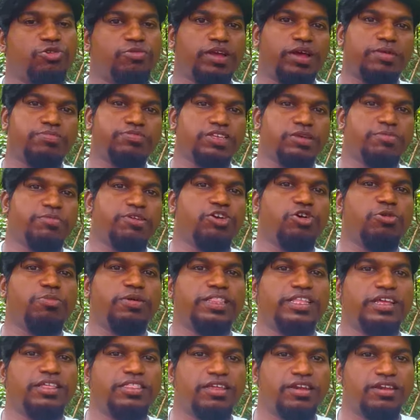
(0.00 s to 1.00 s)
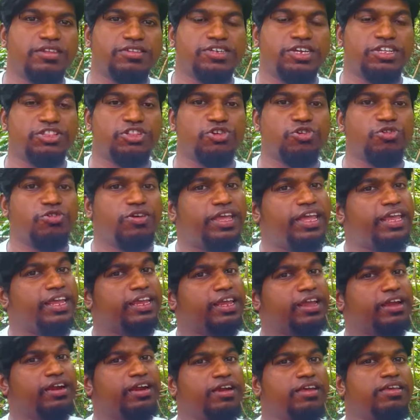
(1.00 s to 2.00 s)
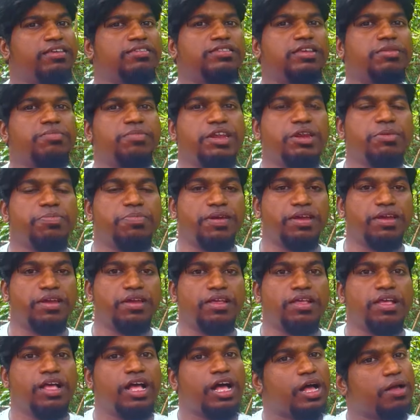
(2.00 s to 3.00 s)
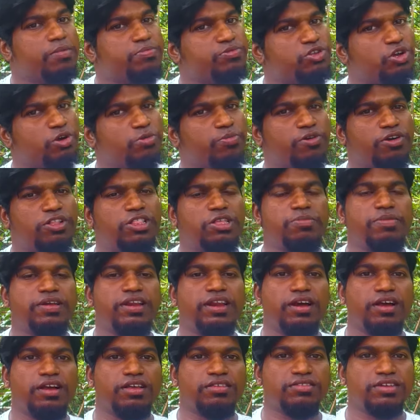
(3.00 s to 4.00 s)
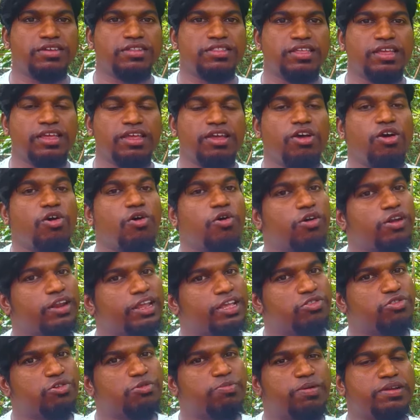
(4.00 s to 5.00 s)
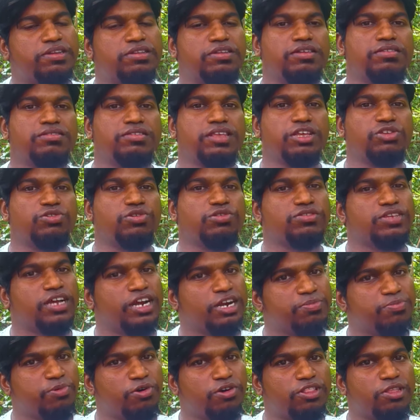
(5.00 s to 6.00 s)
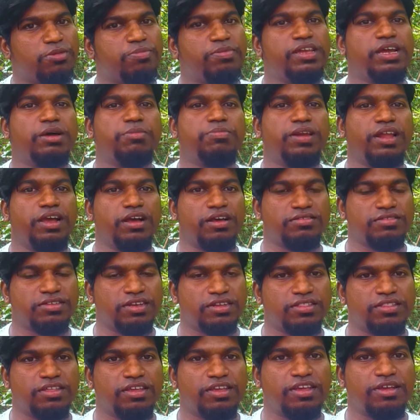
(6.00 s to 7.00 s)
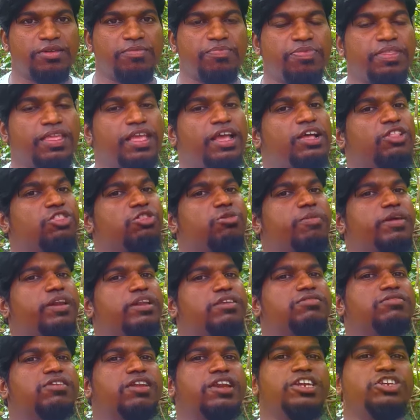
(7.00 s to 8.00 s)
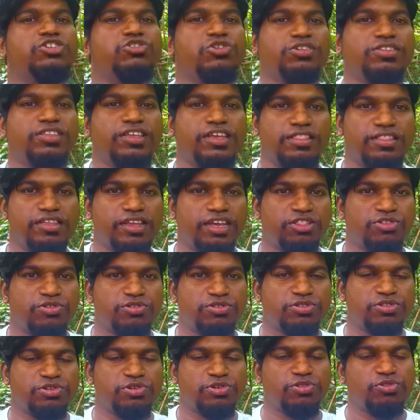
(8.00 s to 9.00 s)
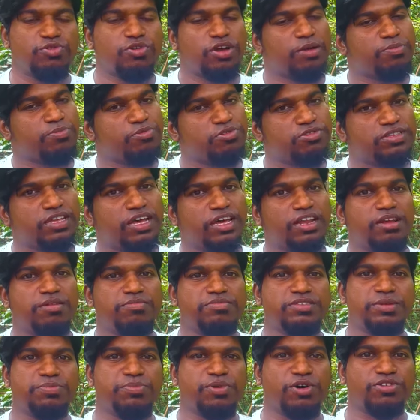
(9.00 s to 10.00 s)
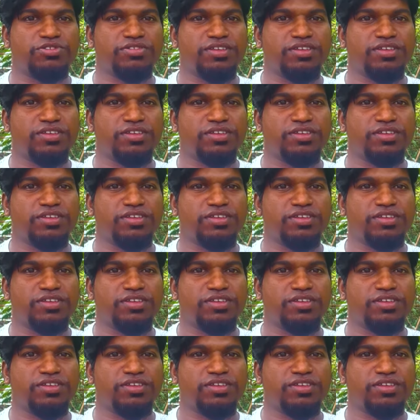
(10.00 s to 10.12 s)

मैं आप सभी को बता देना चाहता हूँ एक एकड़ की ज़मीन पे आप 100 पौधे भी लगा सकते हैं और 150 से 160 पौधे भी आप लगा सकते हैं तो मैंने स्क्रीन दे दिया दोस्तों तो आप उसे आराम से पॉज